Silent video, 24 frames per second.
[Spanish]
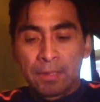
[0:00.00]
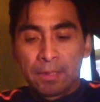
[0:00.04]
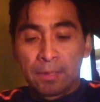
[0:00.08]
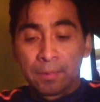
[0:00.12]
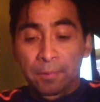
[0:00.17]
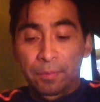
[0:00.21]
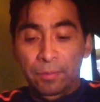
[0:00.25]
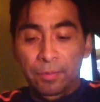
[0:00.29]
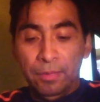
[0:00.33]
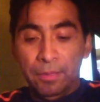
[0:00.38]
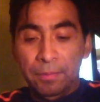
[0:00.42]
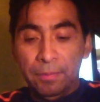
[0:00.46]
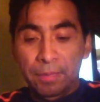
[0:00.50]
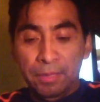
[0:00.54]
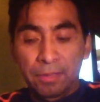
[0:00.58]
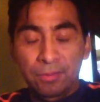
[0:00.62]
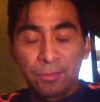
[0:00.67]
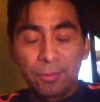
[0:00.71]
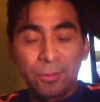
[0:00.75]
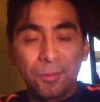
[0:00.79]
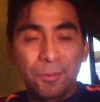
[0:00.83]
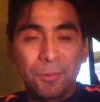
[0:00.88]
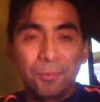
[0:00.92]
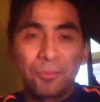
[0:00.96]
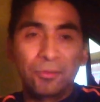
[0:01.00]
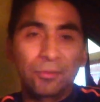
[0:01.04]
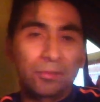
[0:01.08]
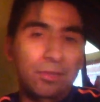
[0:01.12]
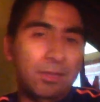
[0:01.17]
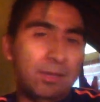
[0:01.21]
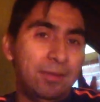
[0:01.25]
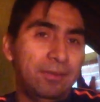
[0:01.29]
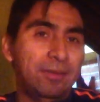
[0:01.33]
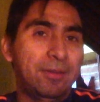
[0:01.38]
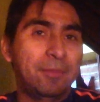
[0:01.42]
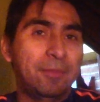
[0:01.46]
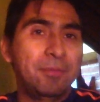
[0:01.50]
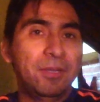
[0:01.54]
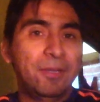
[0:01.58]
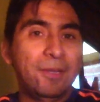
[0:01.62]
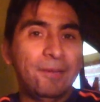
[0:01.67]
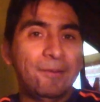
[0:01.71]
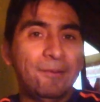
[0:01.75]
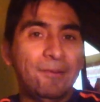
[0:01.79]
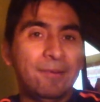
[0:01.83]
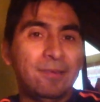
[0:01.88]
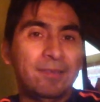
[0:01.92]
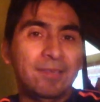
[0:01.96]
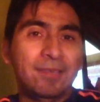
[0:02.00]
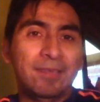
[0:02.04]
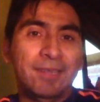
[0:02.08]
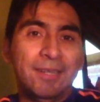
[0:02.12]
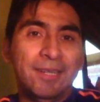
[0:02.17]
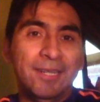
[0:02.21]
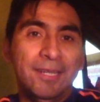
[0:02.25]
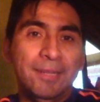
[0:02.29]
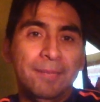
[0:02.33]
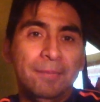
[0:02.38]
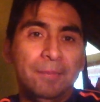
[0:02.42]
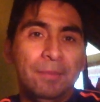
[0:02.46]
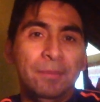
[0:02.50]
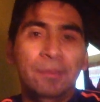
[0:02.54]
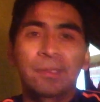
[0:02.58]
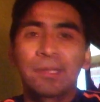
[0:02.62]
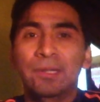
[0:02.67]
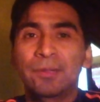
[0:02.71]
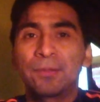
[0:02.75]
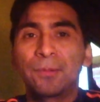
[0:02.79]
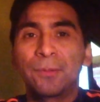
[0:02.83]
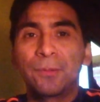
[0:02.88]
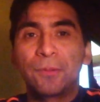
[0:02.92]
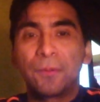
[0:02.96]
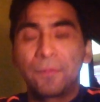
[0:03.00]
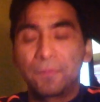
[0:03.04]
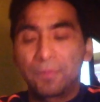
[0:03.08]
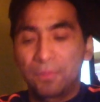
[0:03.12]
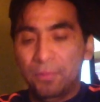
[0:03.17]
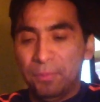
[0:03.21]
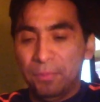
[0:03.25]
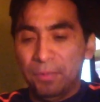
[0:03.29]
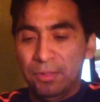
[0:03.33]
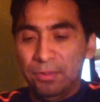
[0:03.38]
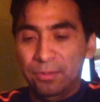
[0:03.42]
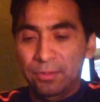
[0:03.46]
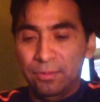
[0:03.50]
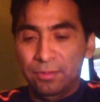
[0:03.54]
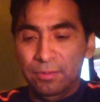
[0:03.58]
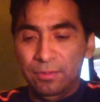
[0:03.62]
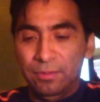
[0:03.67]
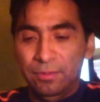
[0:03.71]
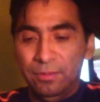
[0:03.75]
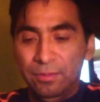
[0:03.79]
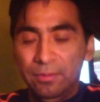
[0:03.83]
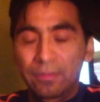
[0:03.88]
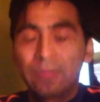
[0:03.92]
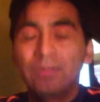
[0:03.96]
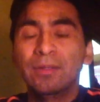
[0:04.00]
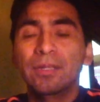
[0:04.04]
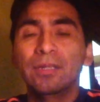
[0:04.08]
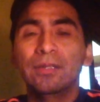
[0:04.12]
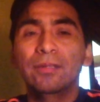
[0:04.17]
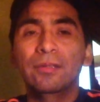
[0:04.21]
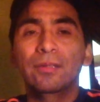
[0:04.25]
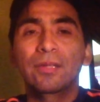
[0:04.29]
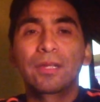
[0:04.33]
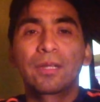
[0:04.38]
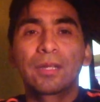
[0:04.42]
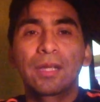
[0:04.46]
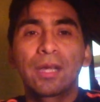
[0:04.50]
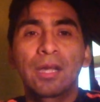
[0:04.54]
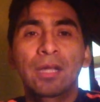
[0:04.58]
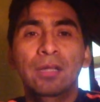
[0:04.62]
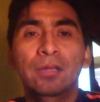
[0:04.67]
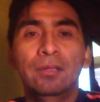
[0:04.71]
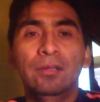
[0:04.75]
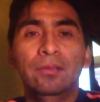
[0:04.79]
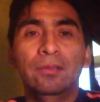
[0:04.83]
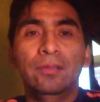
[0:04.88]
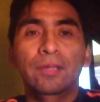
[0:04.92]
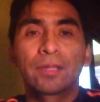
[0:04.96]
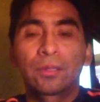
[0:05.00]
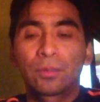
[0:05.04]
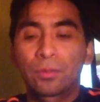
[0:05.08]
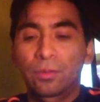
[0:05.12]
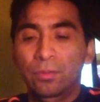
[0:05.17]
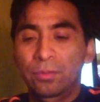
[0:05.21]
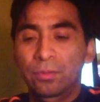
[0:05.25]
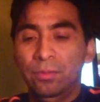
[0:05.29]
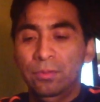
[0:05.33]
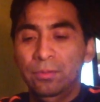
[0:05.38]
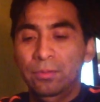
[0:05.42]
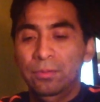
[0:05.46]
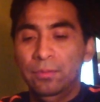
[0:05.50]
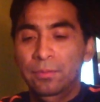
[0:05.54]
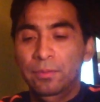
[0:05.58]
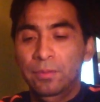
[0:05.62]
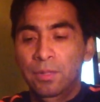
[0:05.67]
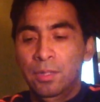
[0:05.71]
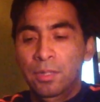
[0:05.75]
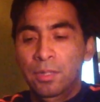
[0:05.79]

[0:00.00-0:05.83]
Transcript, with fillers: Y pues también estoy como ustedes, también tengo harta tarea, pero tengo un compromiso, ¿no? Antes que, antes que todo,